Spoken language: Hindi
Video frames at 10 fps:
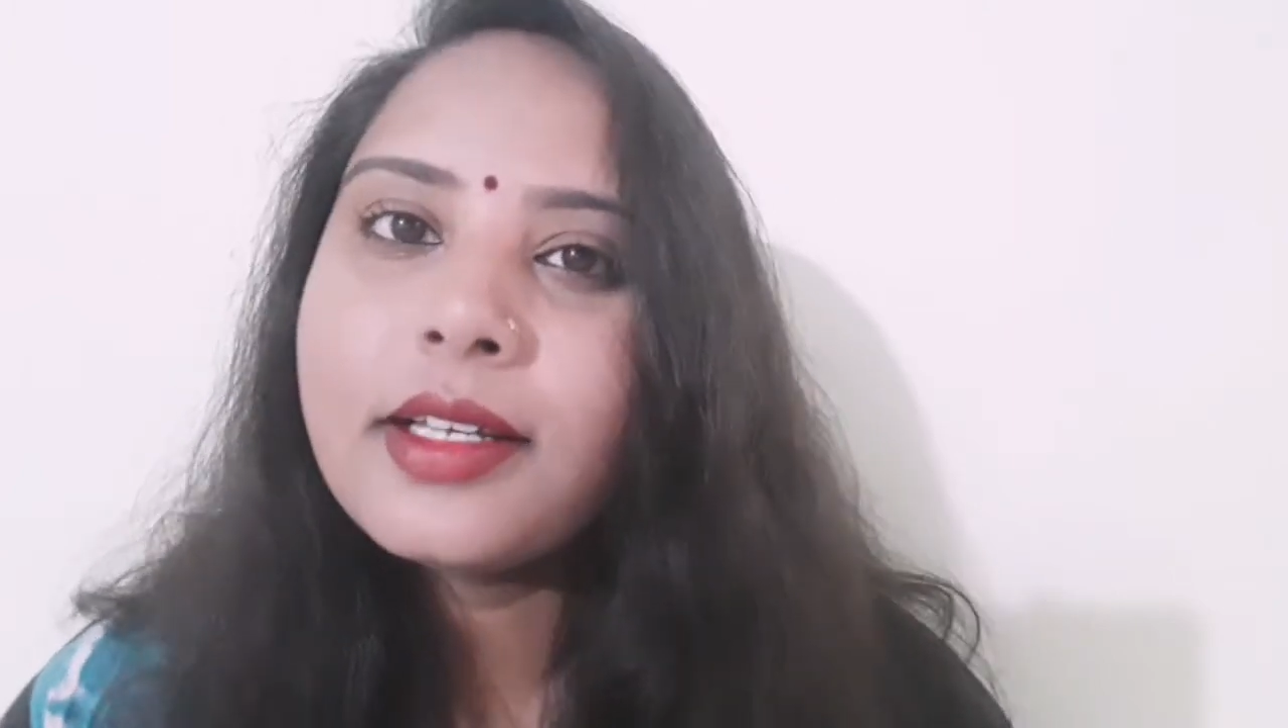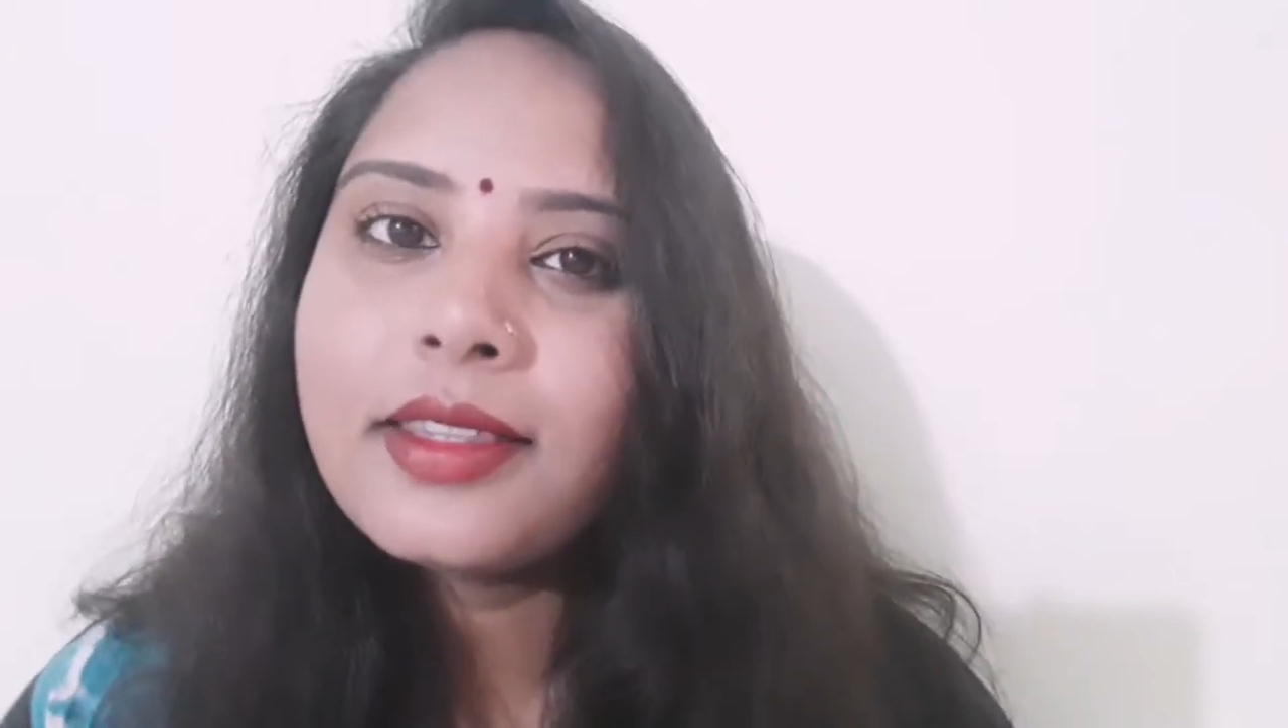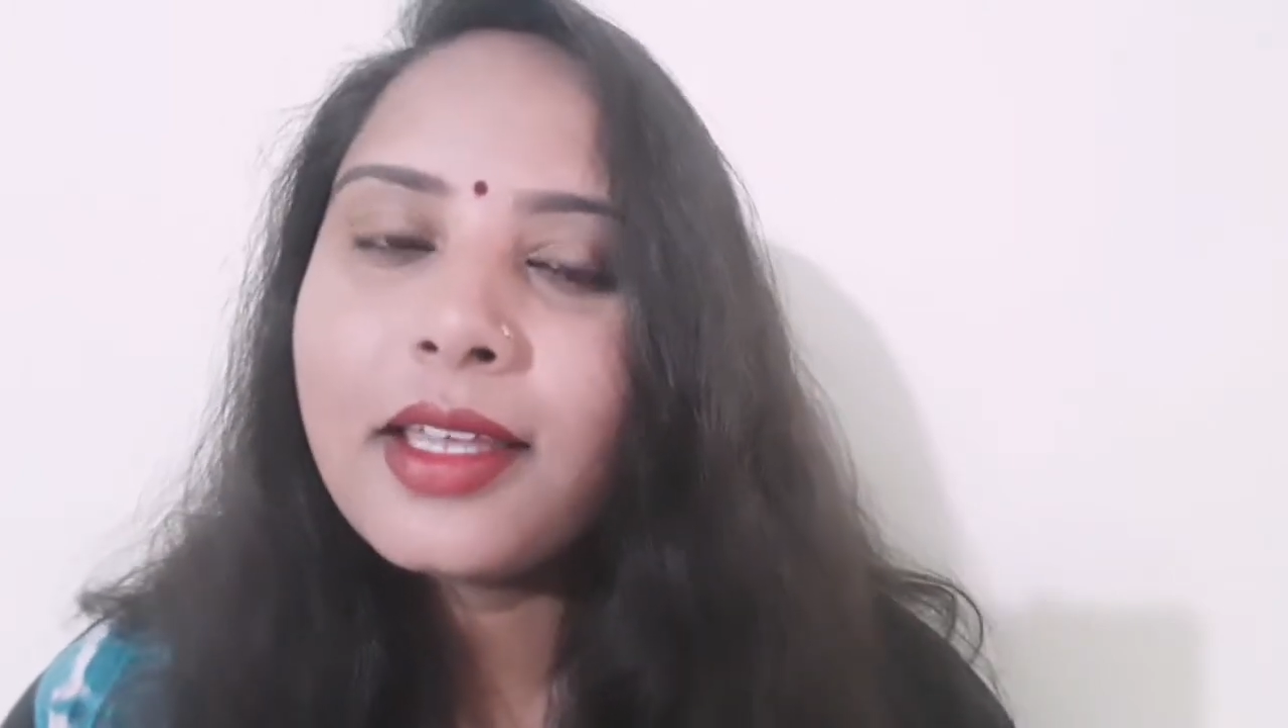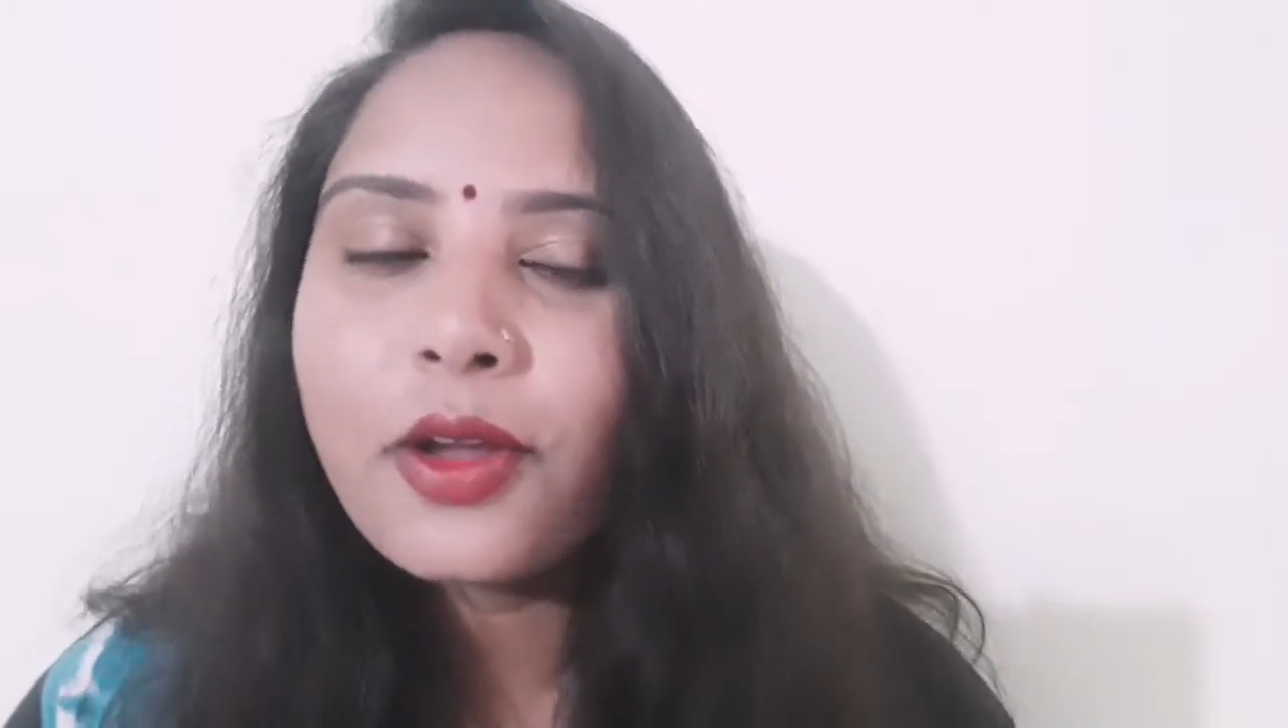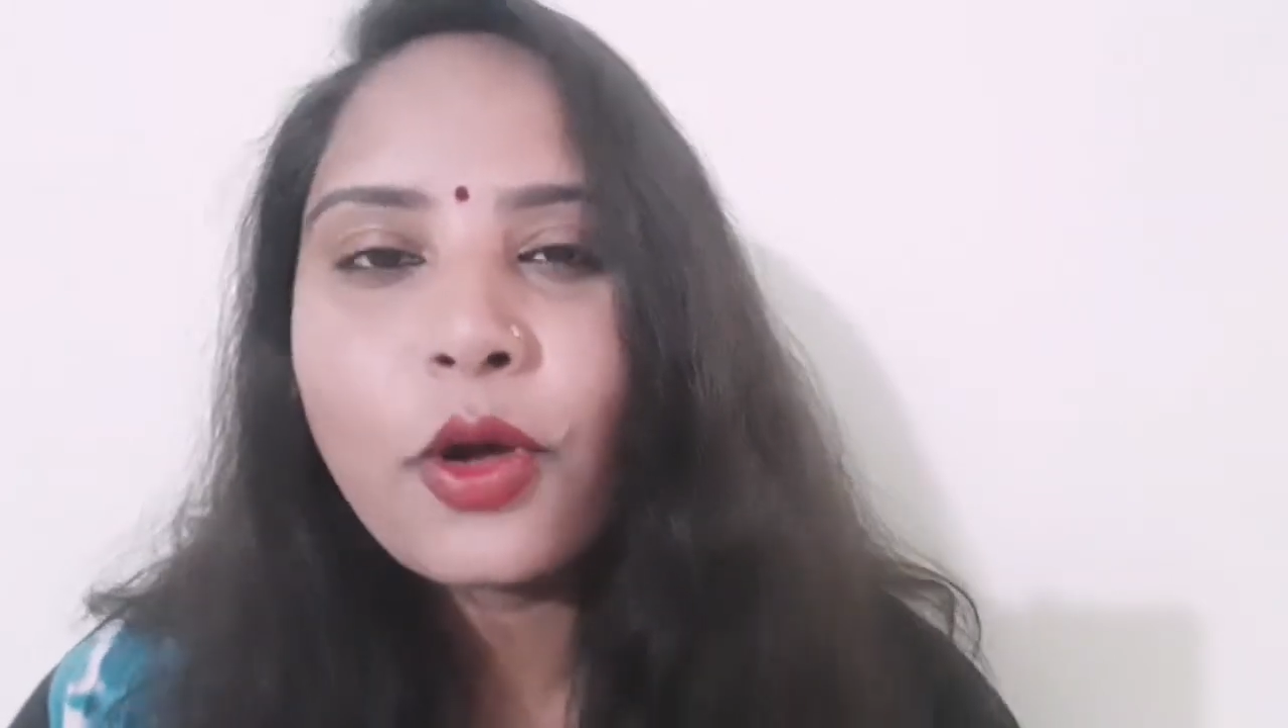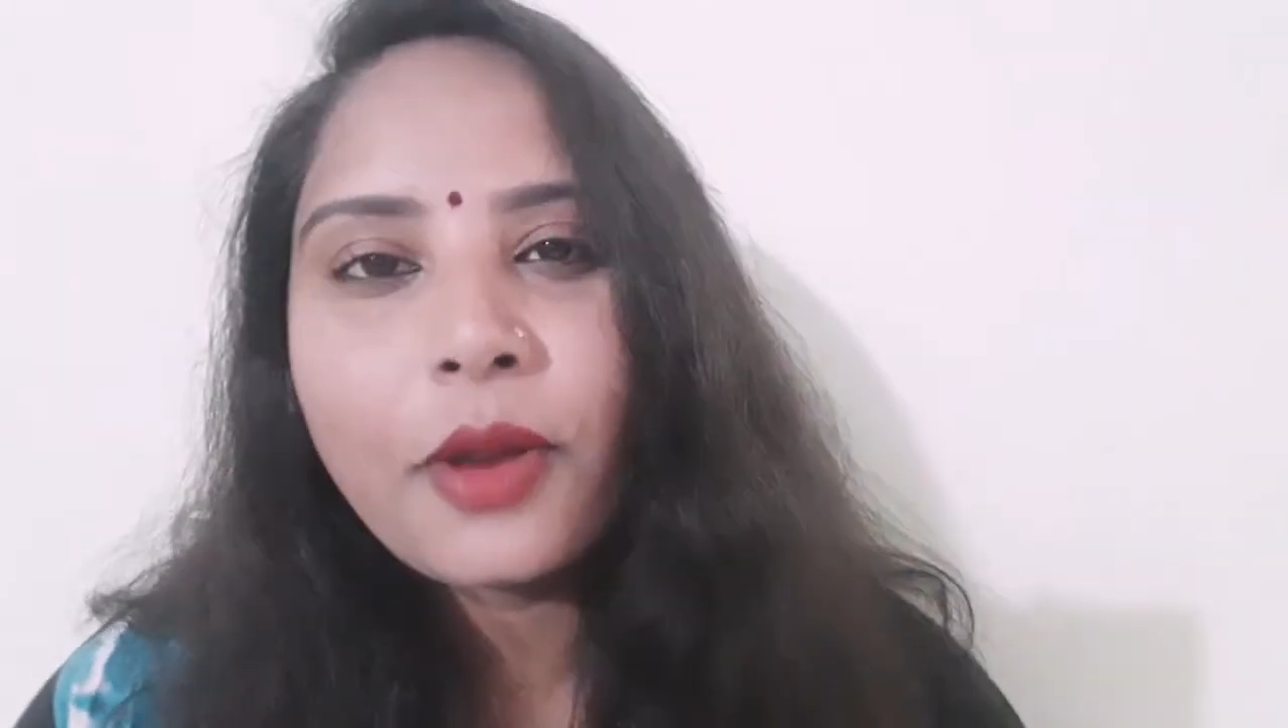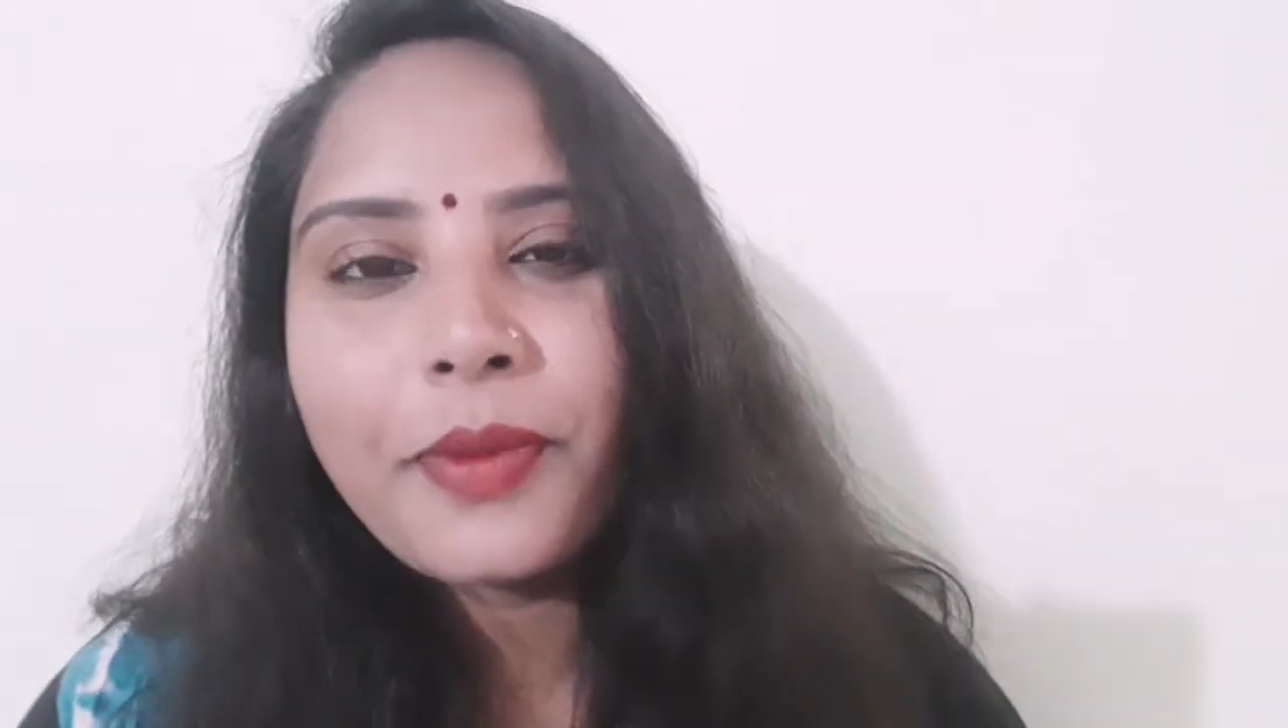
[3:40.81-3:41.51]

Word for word: सकते हैं और